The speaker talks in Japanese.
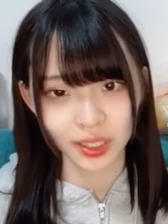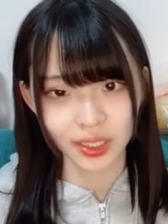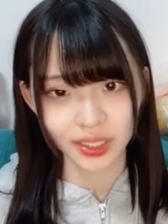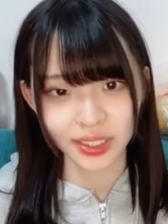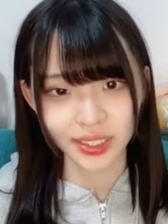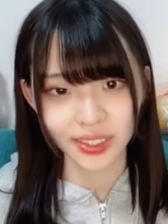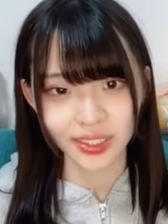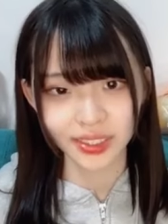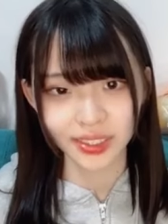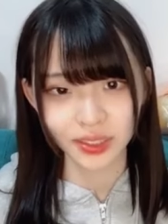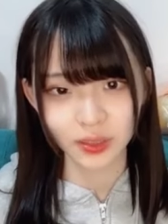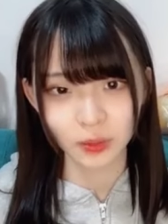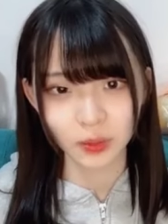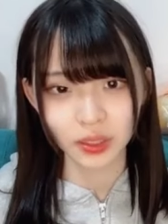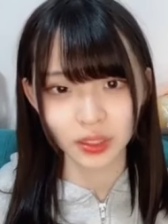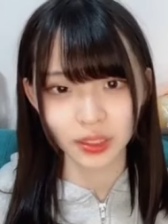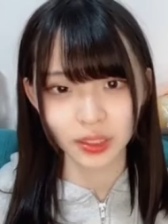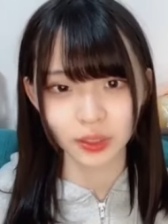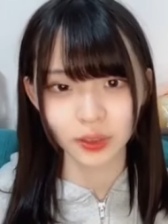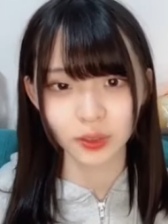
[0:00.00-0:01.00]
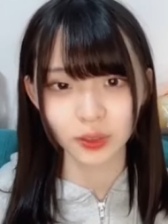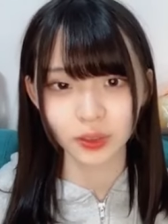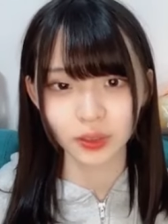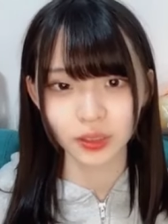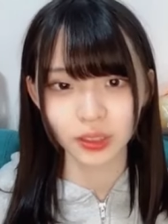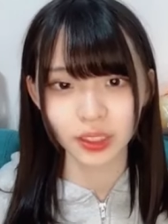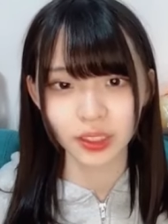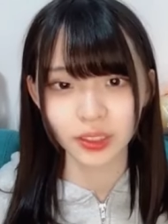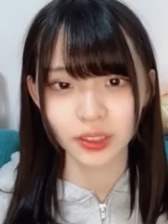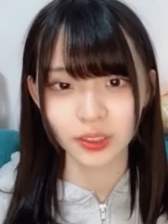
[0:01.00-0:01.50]
死ぬめっちゃお
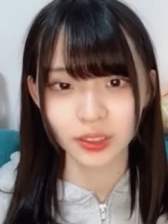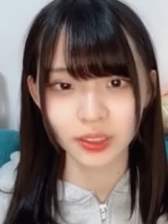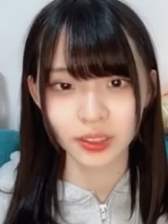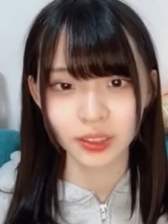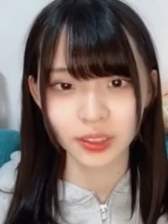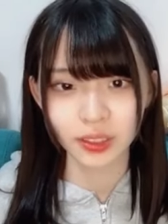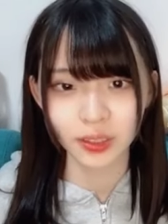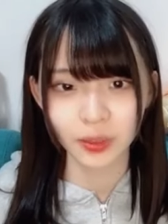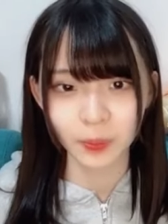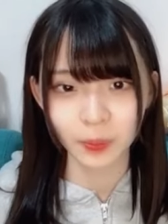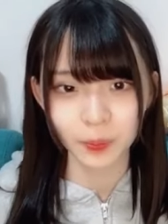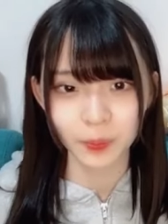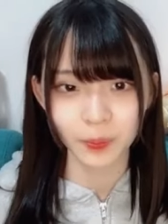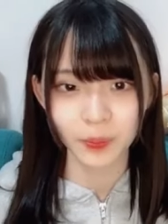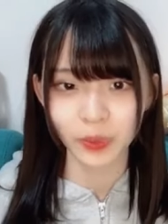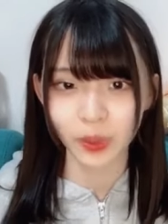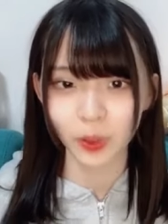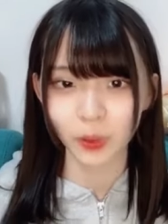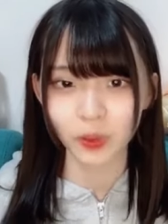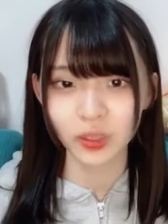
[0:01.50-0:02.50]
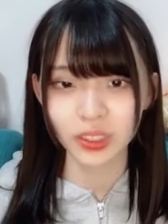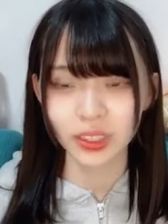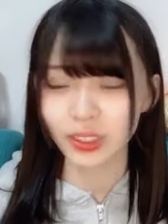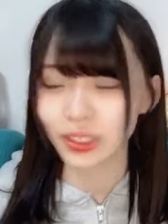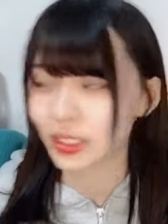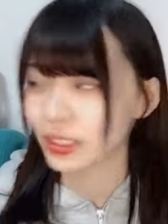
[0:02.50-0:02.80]
あのー、落ち